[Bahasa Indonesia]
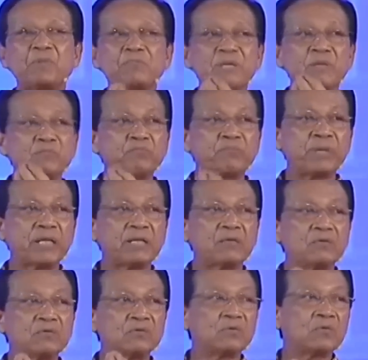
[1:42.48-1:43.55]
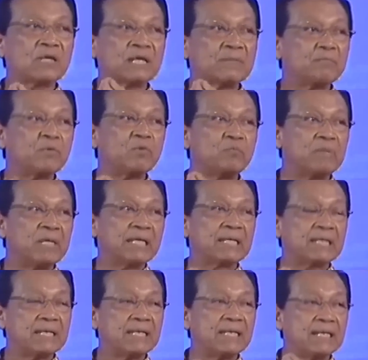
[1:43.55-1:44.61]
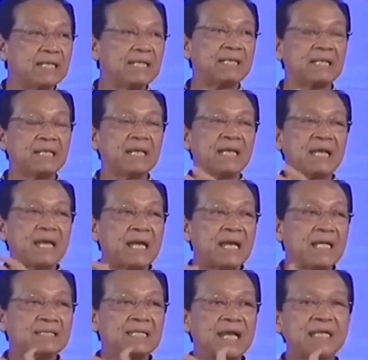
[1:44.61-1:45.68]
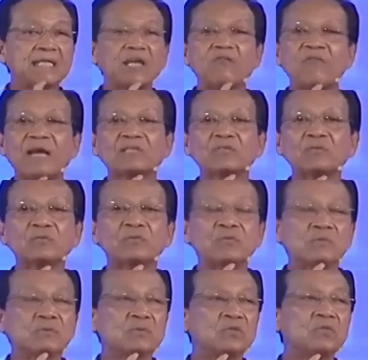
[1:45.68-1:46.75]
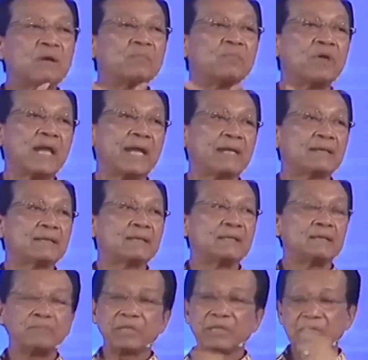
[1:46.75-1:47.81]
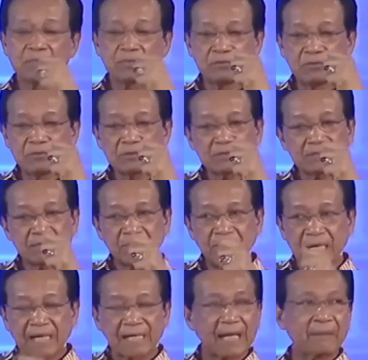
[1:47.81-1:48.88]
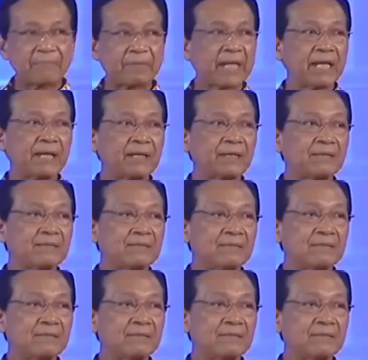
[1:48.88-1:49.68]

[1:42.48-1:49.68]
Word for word: pemimpin untuk republik ini hanya ada waktu dua bulan. Begitu 9 April